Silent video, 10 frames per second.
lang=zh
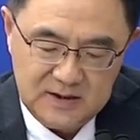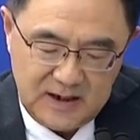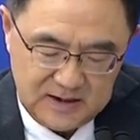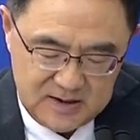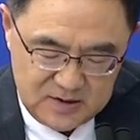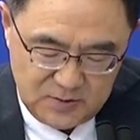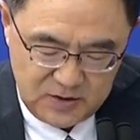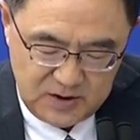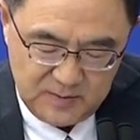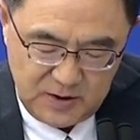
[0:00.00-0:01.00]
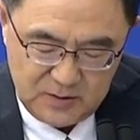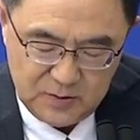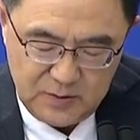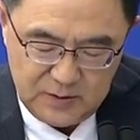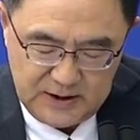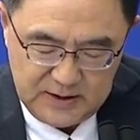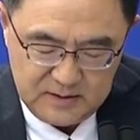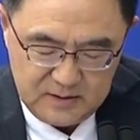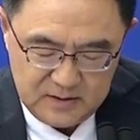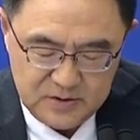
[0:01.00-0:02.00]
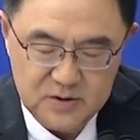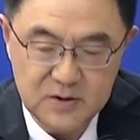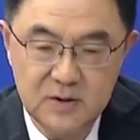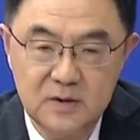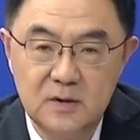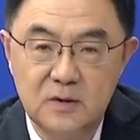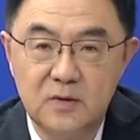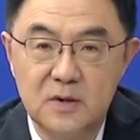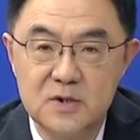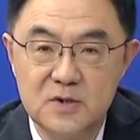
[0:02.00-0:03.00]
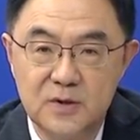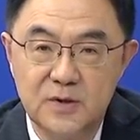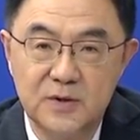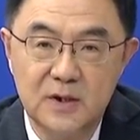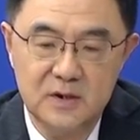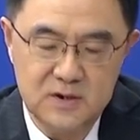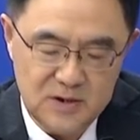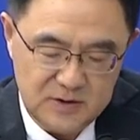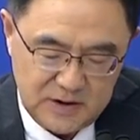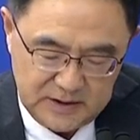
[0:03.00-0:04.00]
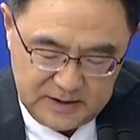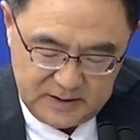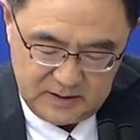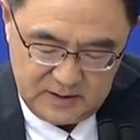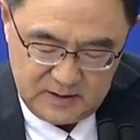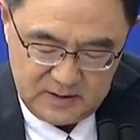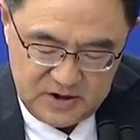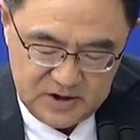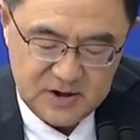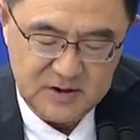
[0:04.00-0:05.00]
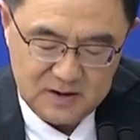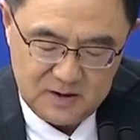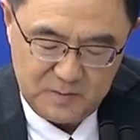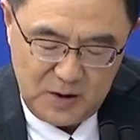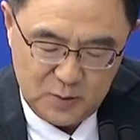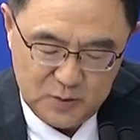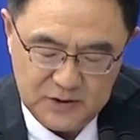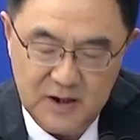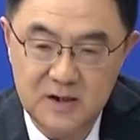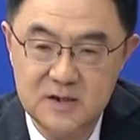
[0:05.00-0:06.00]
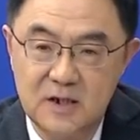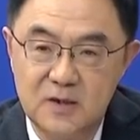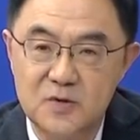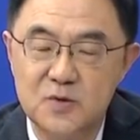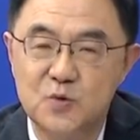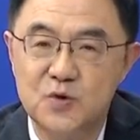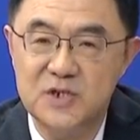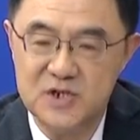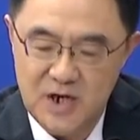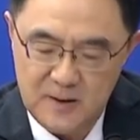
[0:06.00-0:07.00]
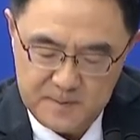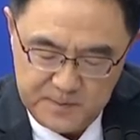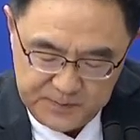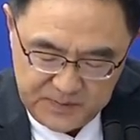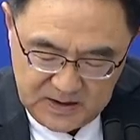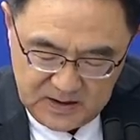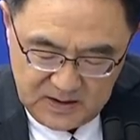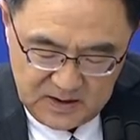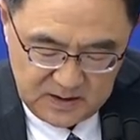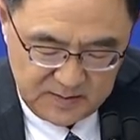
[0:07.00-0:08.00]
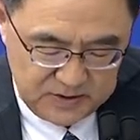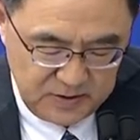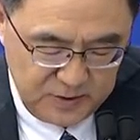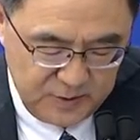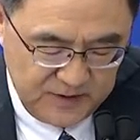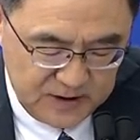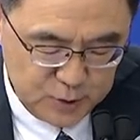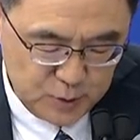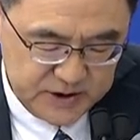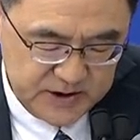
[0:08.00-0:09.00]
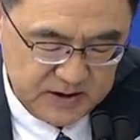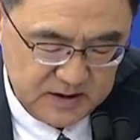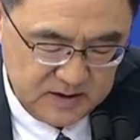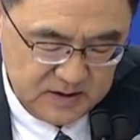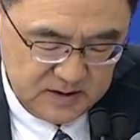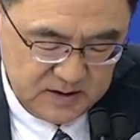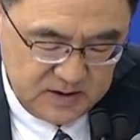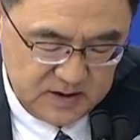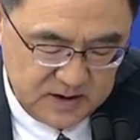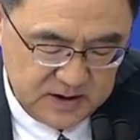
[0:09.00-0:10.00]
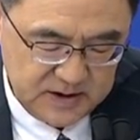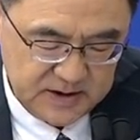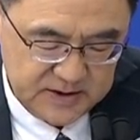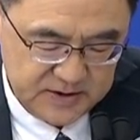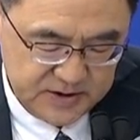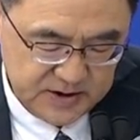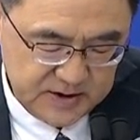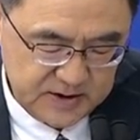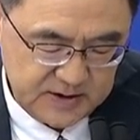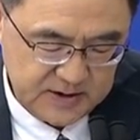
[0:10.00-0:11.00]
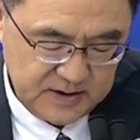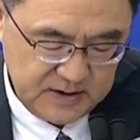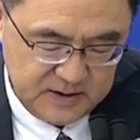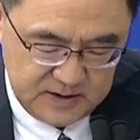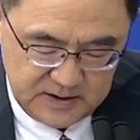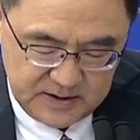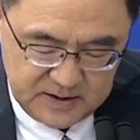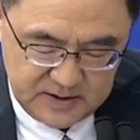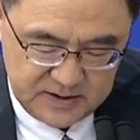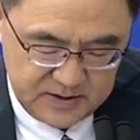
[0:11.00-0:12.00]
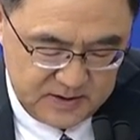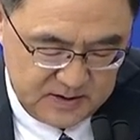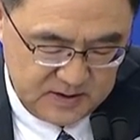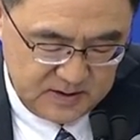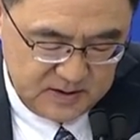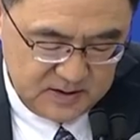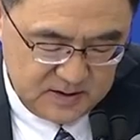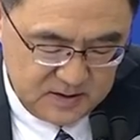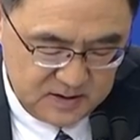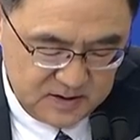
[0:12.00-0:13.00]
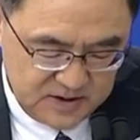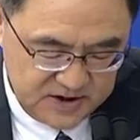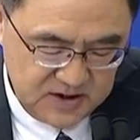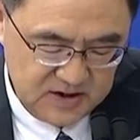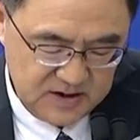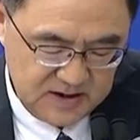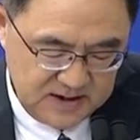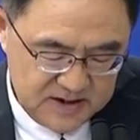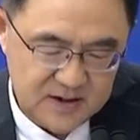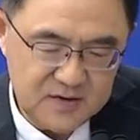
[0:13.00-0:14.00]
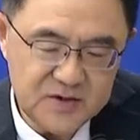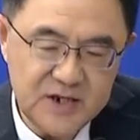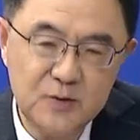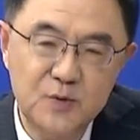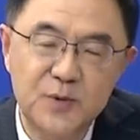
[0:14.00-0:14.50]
它的总体保护率呢，就是对所有的症状的轻症的保护呢，在六十五以上。那么对预防重症和这个呃进 ICU 监护